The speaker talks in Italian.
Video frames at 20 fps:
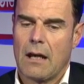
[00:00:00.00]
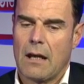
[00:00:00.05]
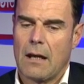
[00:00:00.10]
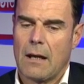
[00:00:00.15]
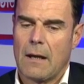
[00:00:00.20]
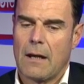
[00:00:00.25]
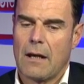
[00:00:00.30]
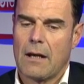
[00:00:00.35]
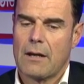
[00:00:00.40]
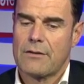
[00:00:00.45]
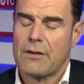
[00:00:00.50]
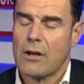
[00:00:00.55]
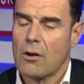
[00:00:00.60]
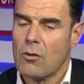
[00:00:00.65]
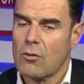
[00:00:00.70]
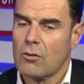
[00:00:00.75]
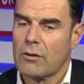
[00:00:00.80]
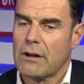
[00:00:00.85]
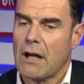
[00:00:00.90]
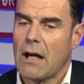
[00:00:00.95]
Eh, ci
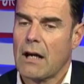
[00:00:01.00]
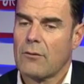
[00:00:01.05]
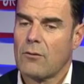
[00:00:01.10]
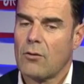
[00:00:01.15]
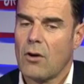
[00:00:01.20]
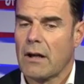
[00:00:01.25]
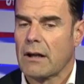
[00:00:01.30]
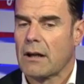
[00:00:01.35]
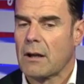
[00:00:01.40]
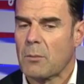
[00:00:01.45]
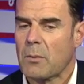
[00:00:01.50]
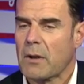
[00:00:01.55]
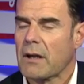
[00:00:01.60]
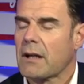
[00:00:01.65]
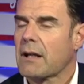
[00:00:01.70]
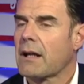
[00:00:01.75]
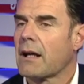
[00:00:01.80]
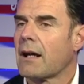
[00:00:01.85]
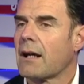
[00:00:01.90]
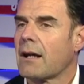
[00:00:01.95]
contavo anche
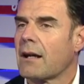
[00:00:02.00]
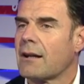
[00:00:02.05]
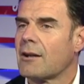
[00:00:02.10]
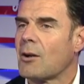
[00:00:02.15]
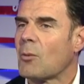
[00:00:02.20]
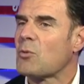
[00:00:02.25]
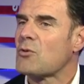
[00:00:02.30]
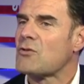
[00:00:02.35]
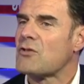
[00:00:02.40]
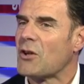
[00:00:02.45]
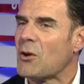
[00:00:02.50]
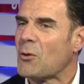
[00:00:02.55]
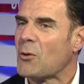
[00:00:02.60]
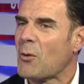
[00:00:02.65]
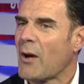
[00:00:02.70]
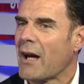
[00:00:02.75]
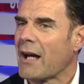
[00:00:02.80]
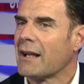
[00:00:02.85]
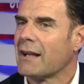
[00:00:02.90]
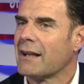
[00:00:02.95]
perché dopo
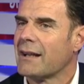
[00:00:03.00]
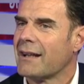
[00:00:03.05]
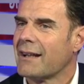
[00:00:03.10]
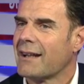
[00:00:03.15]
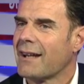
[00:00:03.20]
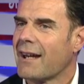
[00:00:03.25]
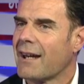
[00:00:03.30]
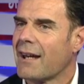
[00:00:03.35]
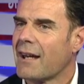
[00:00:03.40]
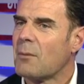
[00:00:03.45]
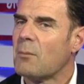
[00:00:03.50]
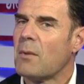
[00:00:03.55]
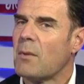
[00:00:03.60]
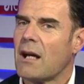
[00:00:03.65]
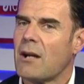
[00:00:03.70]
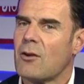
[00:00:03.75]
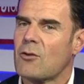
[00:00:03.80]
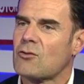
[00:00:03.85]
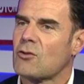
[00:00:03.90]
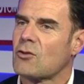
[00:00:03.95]
cinque anni è
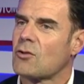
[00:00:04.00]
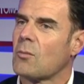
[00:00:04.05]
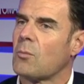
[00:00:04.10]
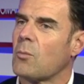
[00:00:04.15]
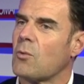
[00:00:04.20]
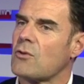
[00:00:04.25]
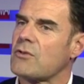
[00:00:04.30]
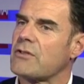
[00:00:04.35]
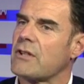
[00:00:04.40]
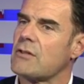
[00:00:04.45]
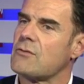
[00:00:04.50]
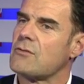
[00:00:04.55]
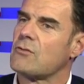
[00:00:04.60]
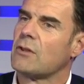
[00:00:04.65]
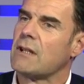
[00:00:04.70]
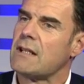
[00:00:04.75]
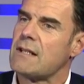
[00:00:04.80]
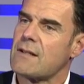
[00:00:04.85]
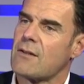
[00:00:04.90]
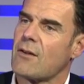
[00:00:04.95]
bello sottoporsi al
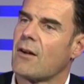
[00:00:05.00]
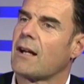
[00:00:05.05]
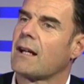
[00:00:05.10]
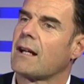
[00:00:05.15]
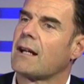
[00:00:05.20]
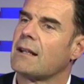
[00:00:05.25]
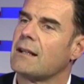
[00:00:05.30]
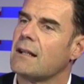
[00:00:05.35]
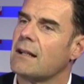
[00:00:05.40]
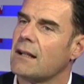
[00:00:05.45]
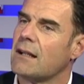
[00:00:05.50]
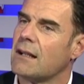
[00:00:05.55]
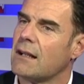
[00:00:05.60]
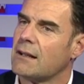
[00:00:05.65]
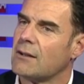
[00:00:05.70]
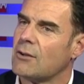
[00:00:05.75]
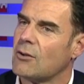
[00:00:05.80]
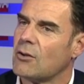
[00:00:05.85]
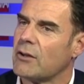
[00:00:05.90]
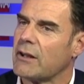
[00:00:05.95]
giudizio anche degli
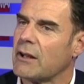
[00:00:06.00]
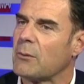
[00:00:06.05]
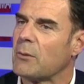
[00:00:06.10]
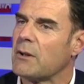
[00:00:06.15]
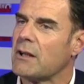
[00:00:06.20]
elettori,